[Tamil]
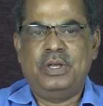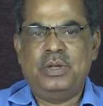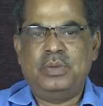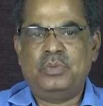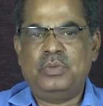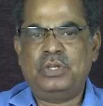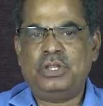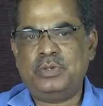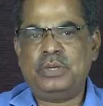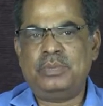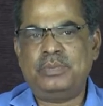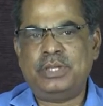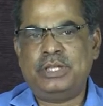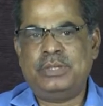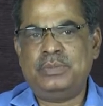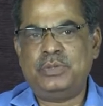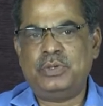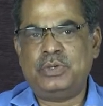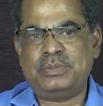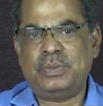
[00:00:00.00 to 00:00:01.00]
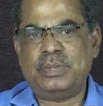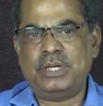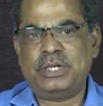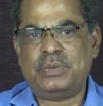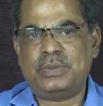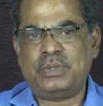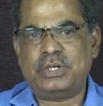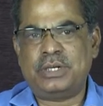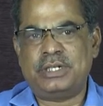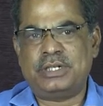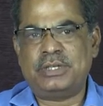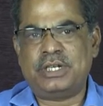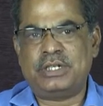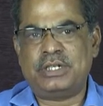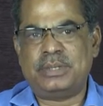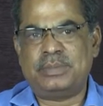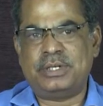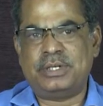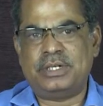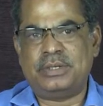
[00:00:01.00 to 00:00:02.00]
மொத்தம் பதிமூன்று பேர் குற்றம்
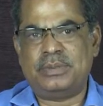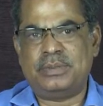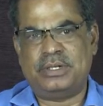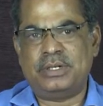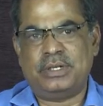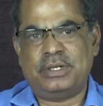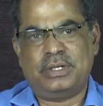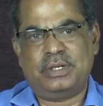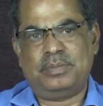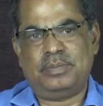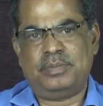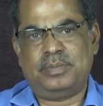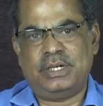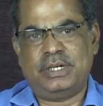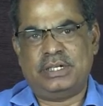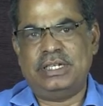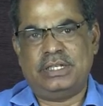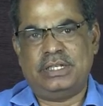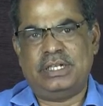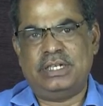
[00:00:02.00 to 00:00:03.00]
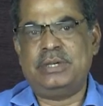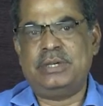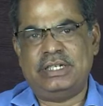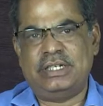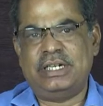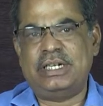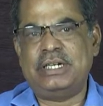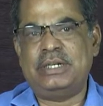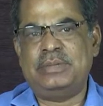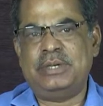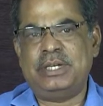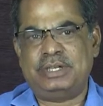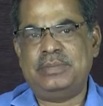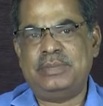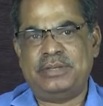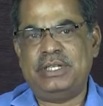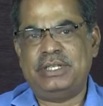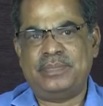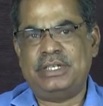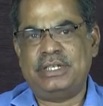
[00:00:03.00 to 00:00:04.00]
சாட்டப்பட்ட பட்டதில் ஏழு பேர்
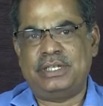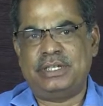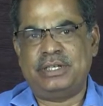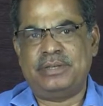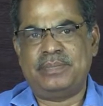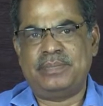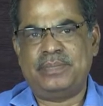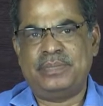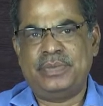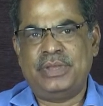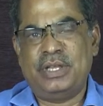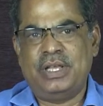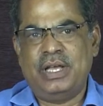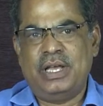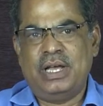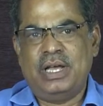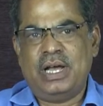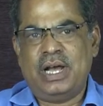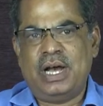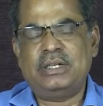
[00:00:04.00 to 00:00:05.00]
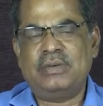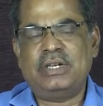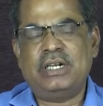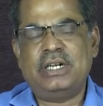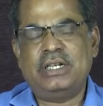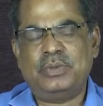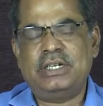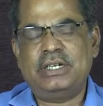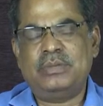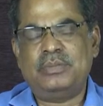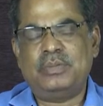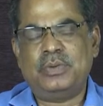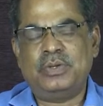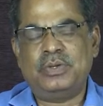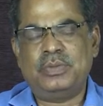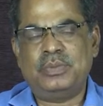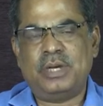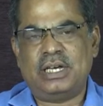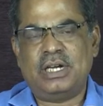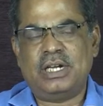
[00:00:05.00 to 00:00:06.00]
மீது அவர்களுக்கு
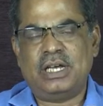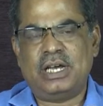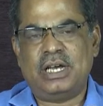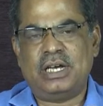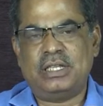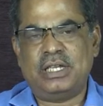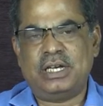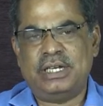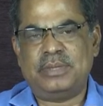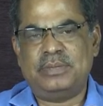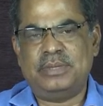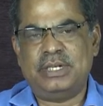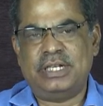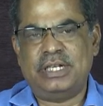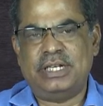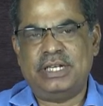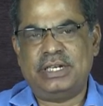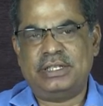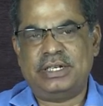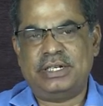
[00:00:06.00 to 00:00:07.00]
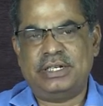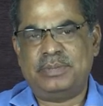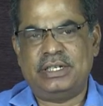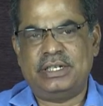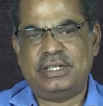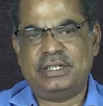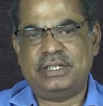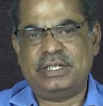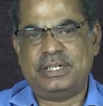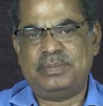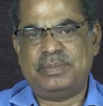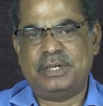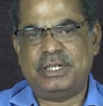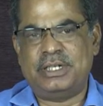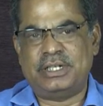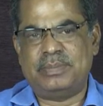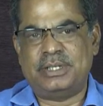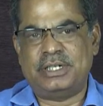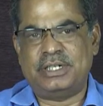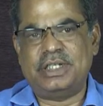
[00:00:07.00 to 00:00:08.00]
போதுமான ஆதாரம் இல்லை என்று
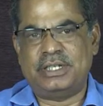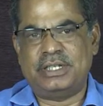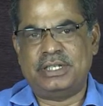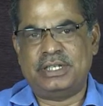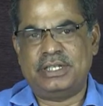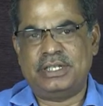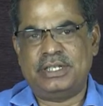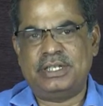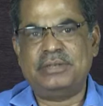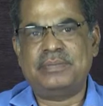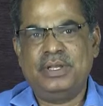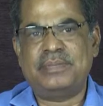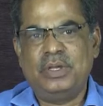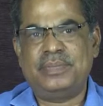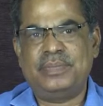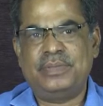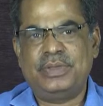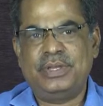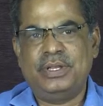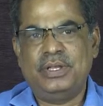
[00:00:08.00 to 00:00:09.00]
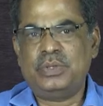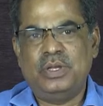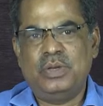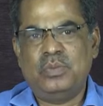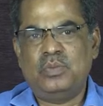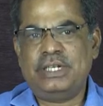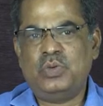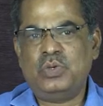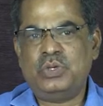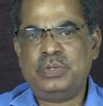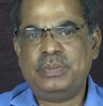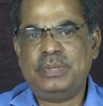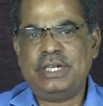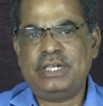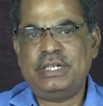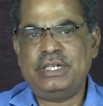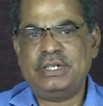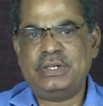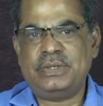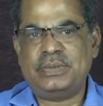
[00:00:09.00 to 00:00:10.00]
தீர்ப்பளிக்கப்பட்டிருக்கிறது மூன்று பேர்
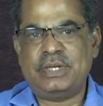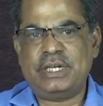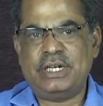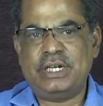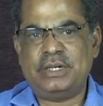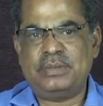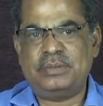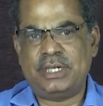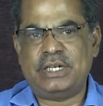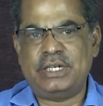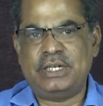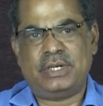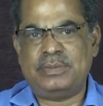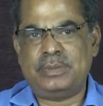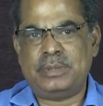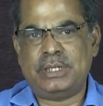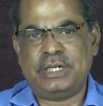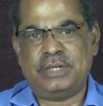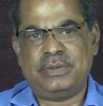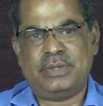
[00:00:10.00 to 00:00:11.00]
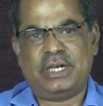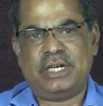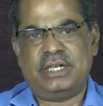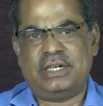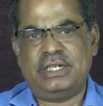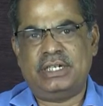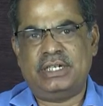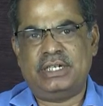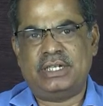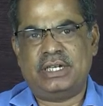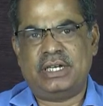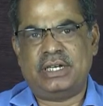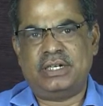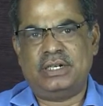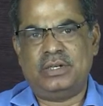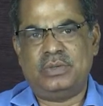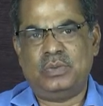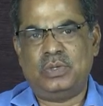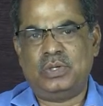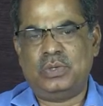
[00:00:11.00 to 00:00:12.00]
இன்று வரையிலும் தலைமறைவாக
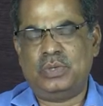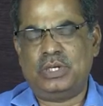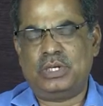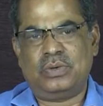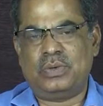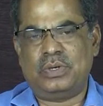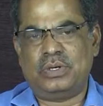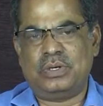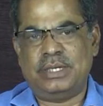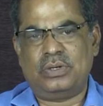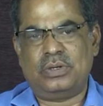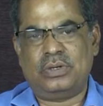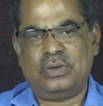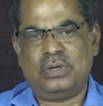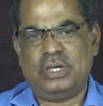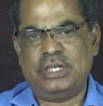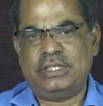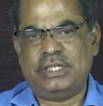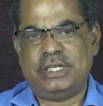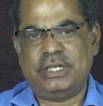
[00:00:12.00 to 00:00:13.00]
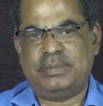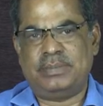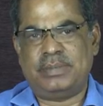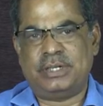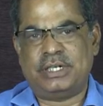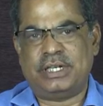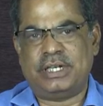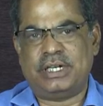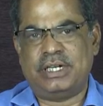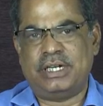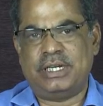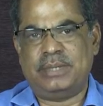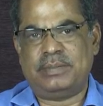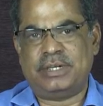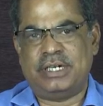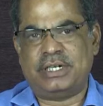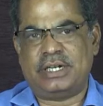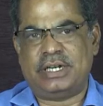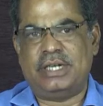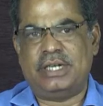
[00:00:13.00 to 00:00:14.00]
இருக்கிறார்கள் ஒருவர் கொலை செய்யப்பட்டார்
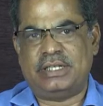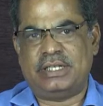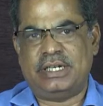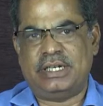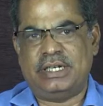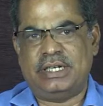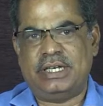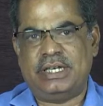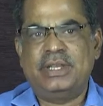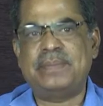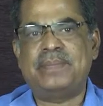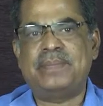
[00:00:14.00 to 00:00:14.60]
இடைப்பட்ட காலத்திலேயே